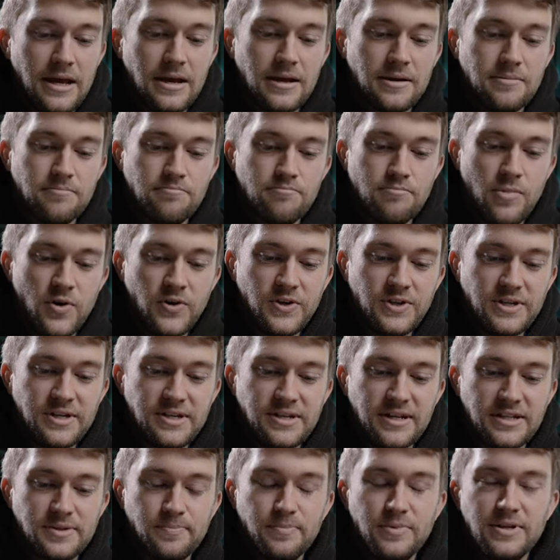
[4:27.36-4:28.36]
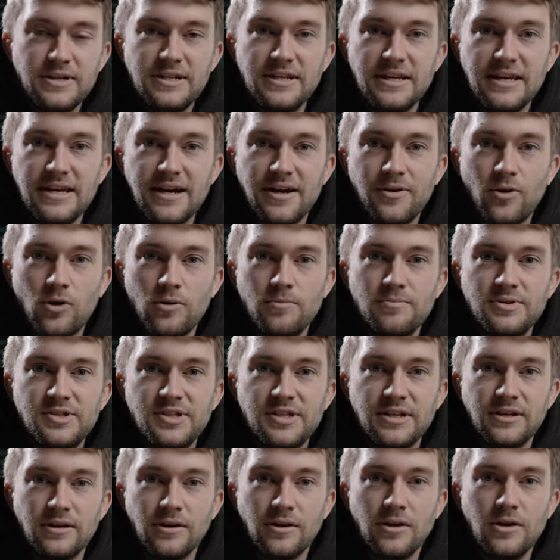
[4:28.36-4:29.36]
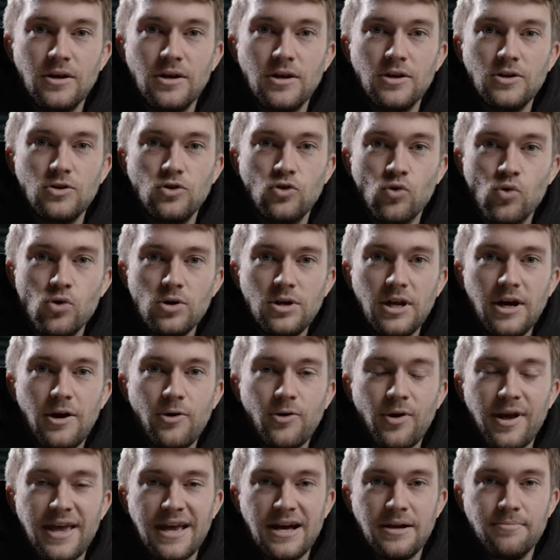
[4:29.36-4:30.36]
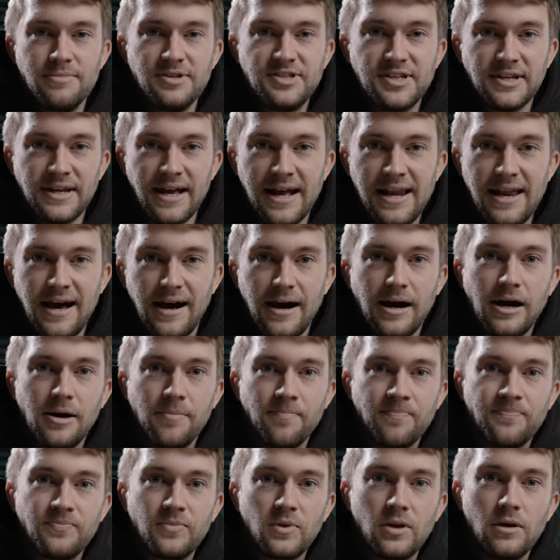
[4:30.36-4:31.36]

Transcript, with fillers: möchte ich das Bild eher noch ein bisschen dunkler oder eher ein bisschen heller haben.